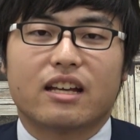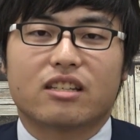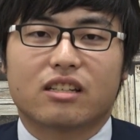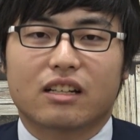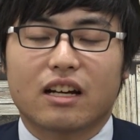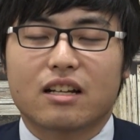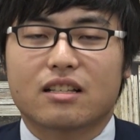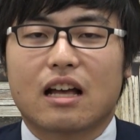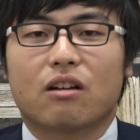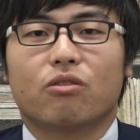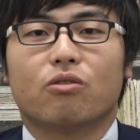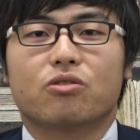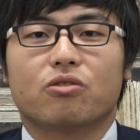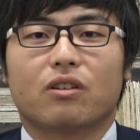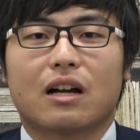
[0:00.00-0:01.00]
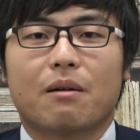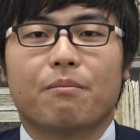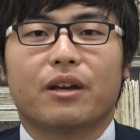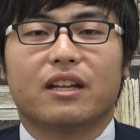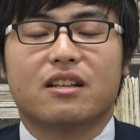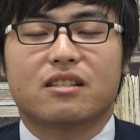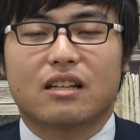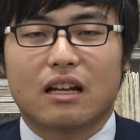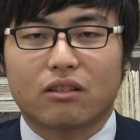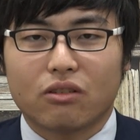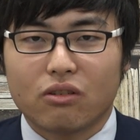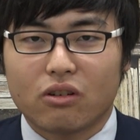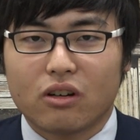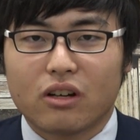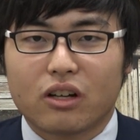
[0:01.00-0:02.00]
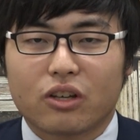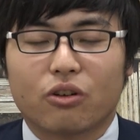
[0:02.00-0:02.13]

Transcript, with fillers: しっかり参考書を完璧にした後、